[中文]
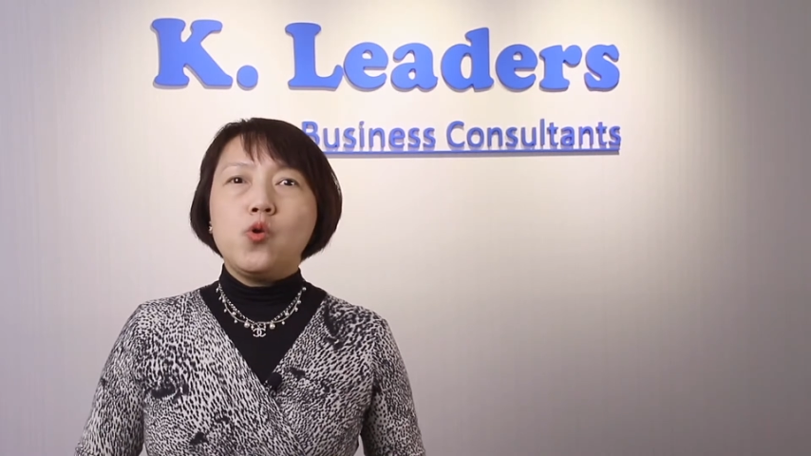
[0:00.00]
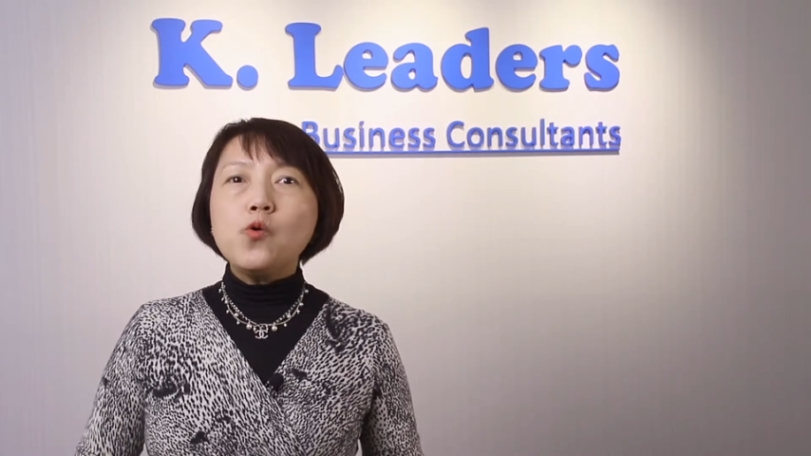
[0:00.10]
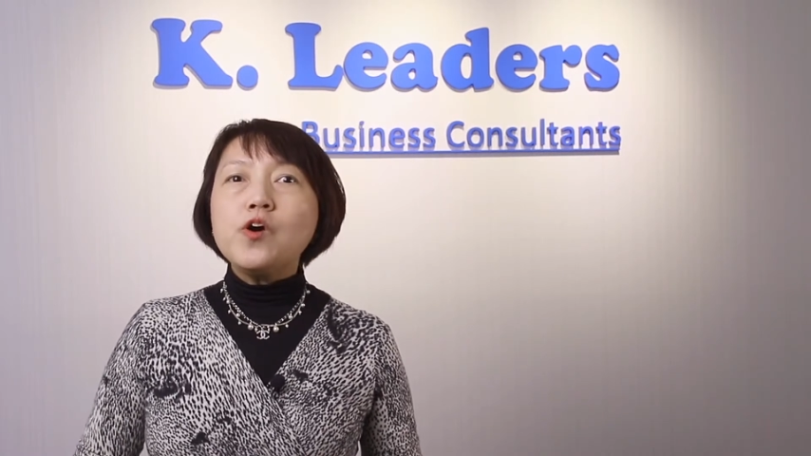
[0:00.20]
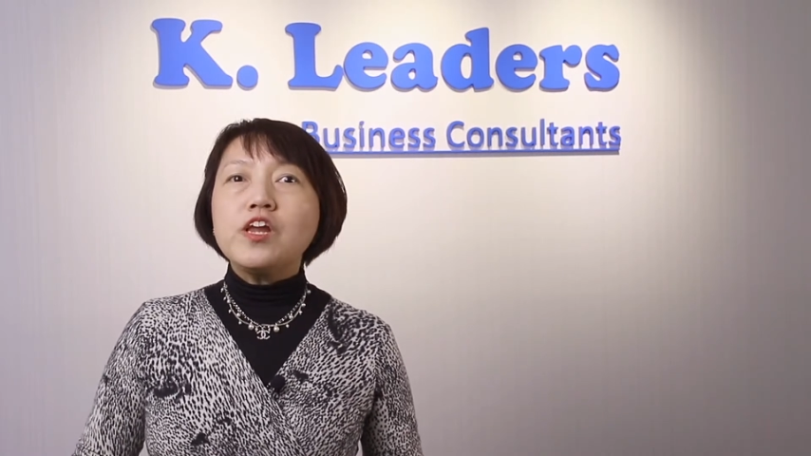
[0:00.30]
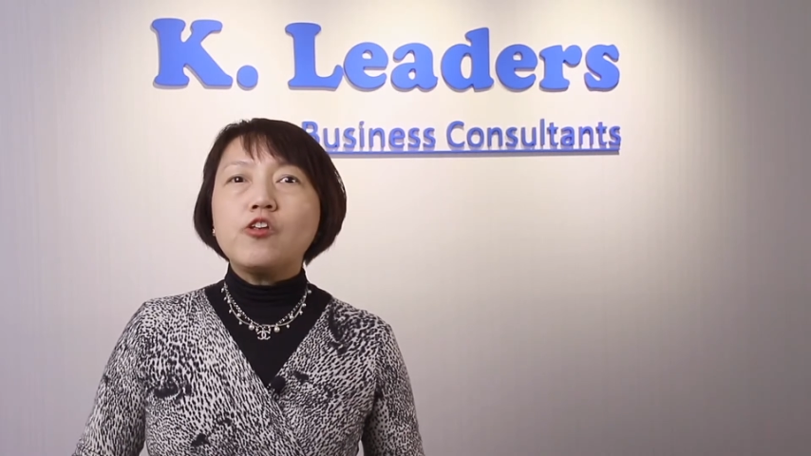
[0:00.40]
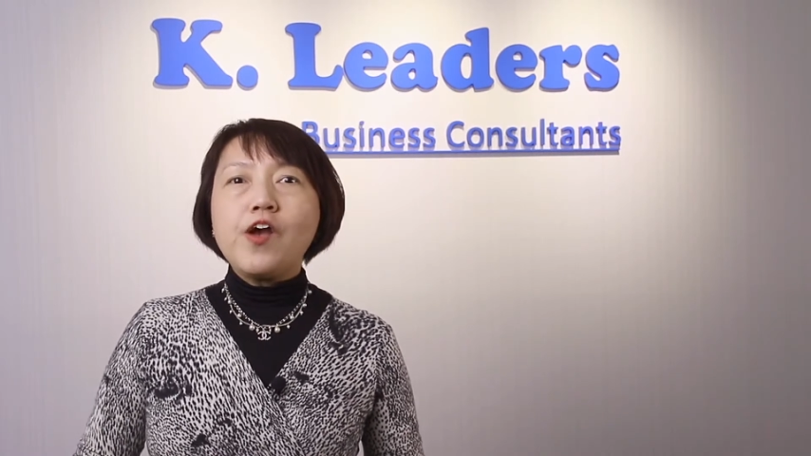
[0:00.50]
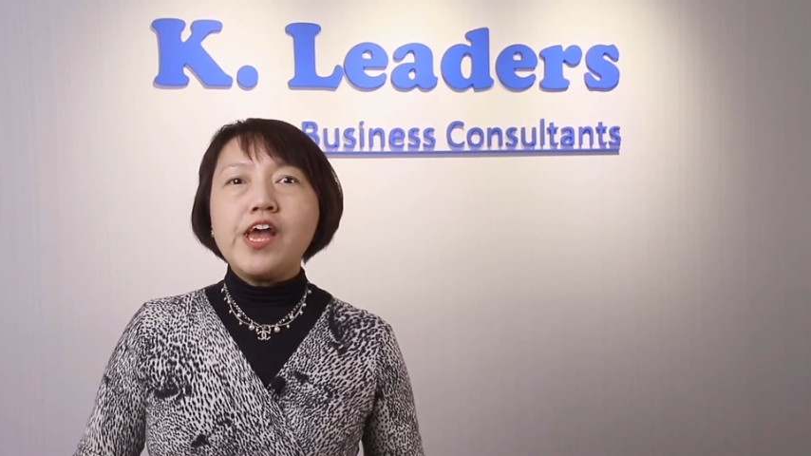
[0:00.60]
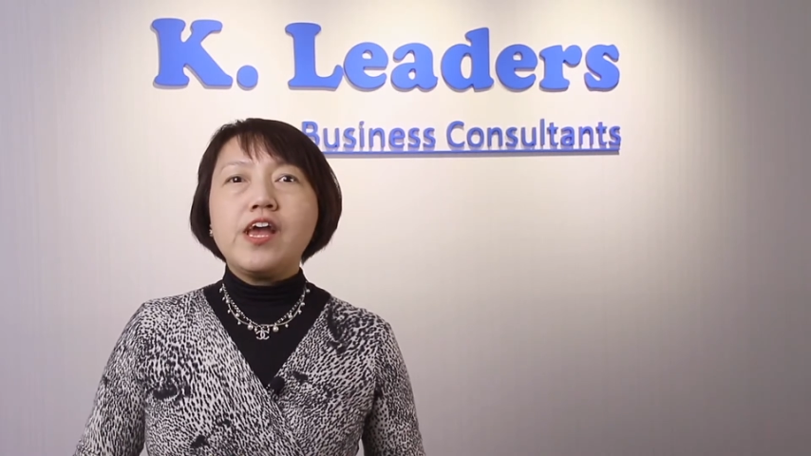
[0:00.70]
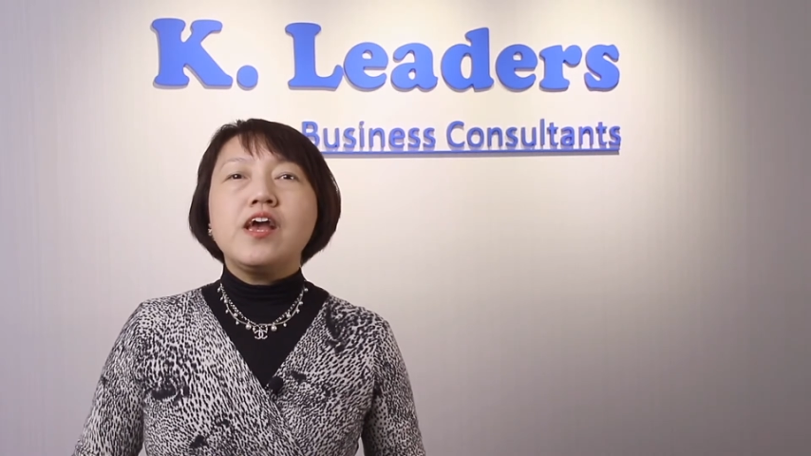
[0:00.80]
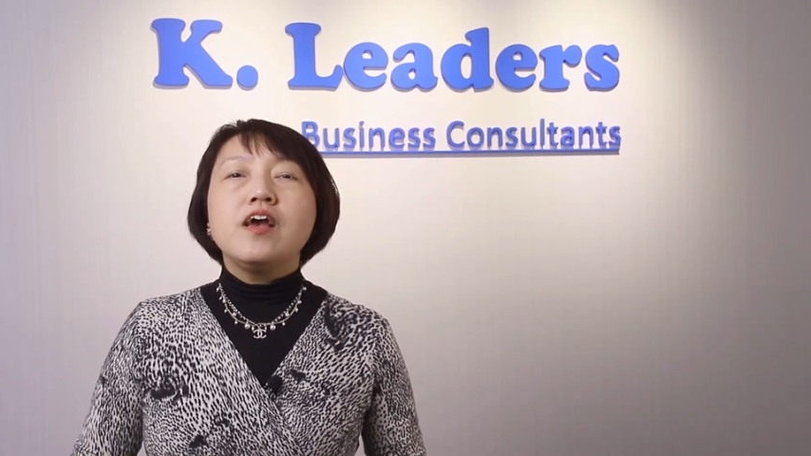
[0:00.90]
如果你
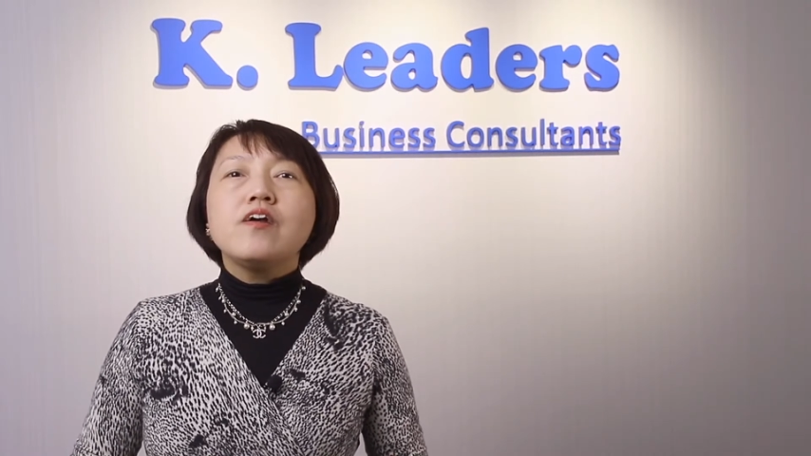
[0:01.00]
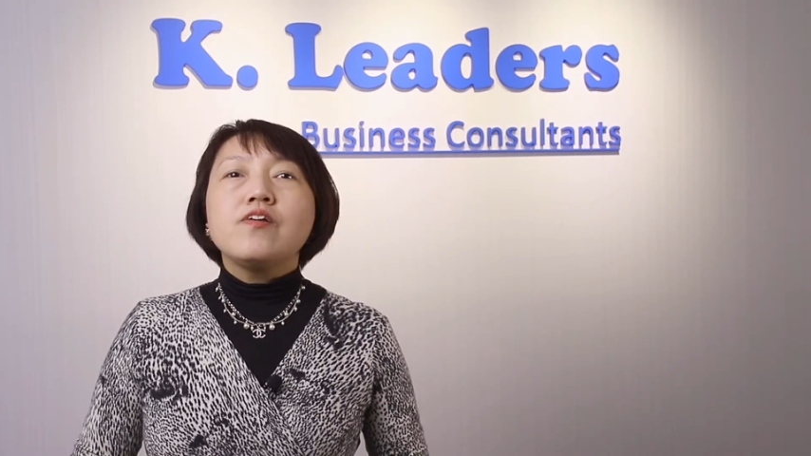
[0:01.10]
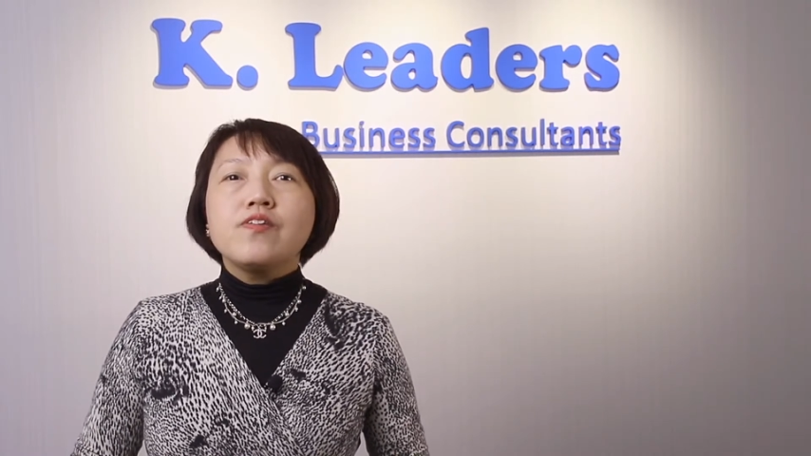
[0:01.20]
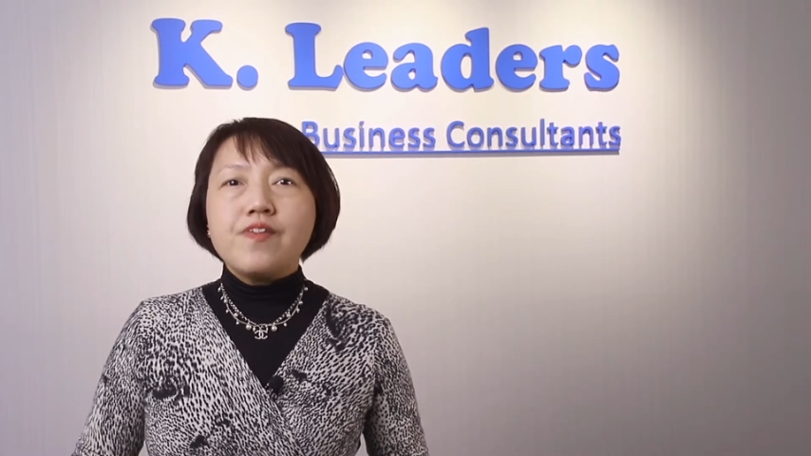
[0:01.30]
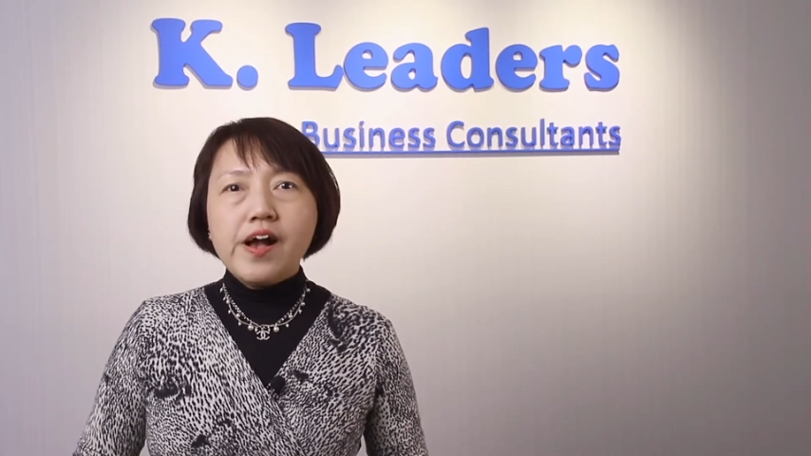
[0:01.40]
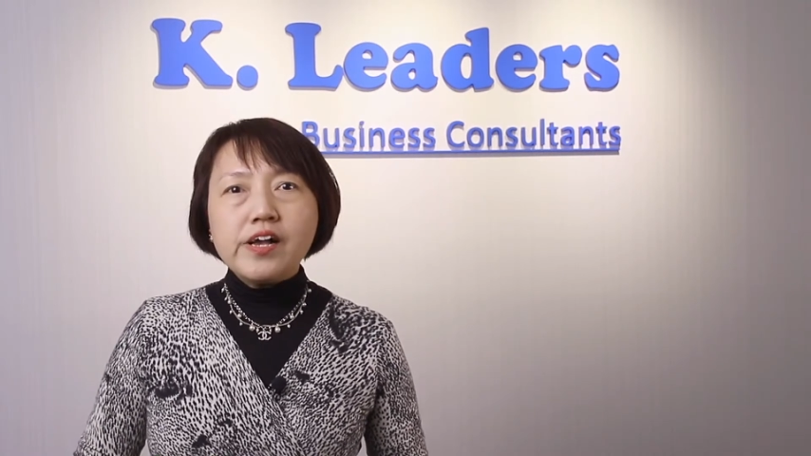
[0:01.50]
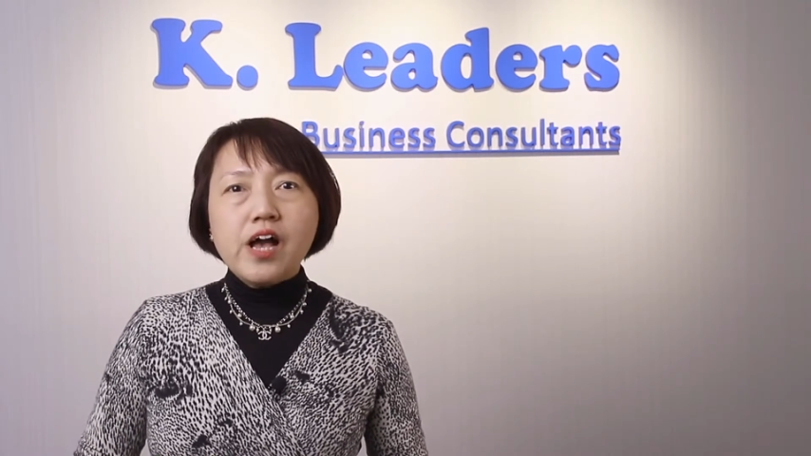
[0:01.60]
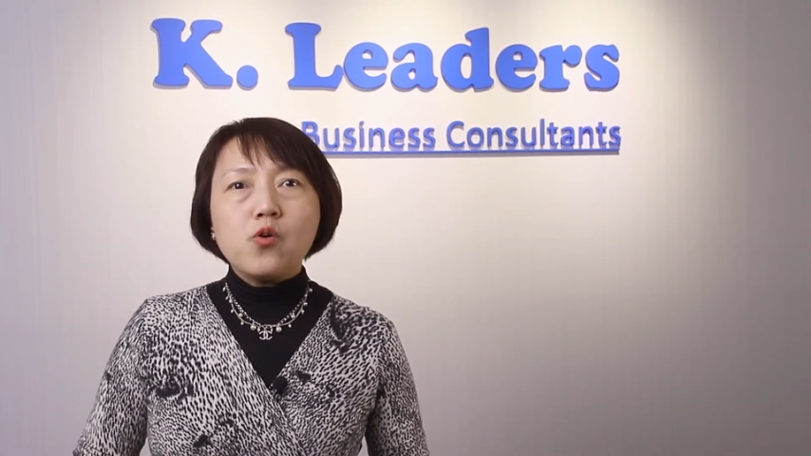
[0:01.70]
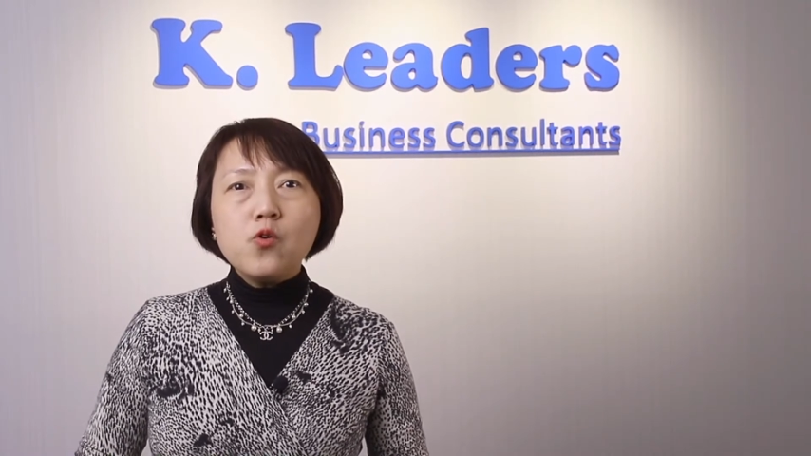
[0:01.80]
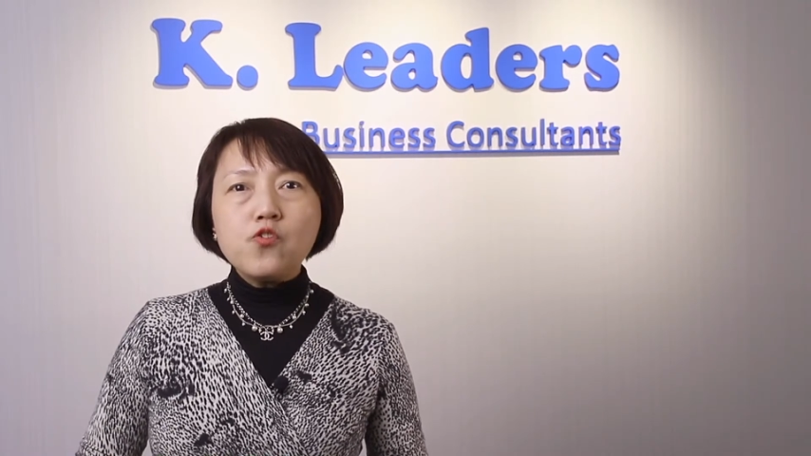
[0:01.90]
对
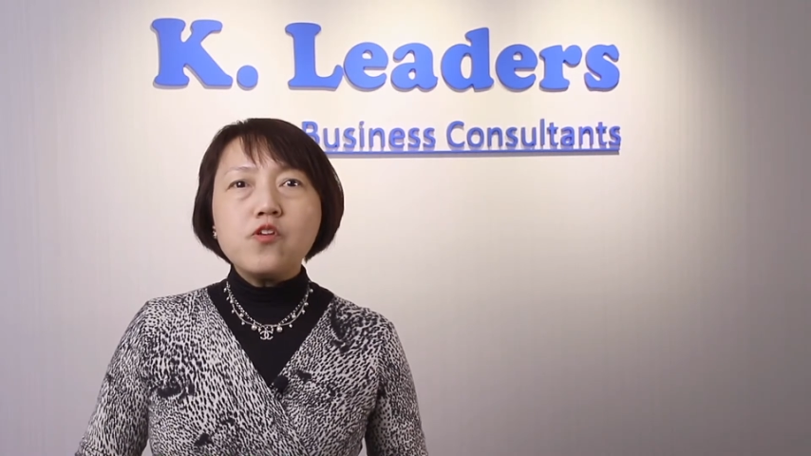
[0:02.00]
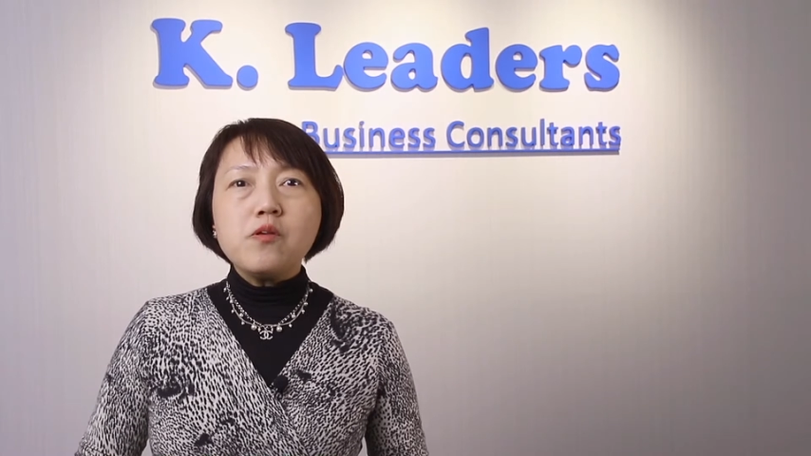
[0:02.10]
香港公